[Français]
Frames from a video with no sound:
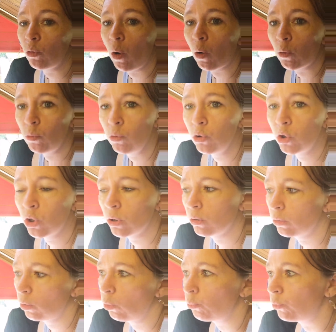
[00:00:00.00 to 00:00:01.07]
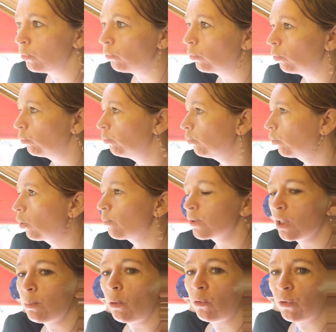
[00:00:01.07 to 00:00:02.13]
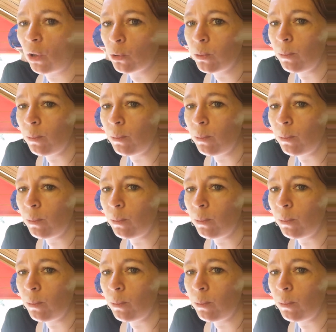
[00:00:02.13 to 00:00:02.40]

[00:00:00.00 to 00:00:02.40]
tout en rouge. Et puis voilà. Comme ça, il peut le faire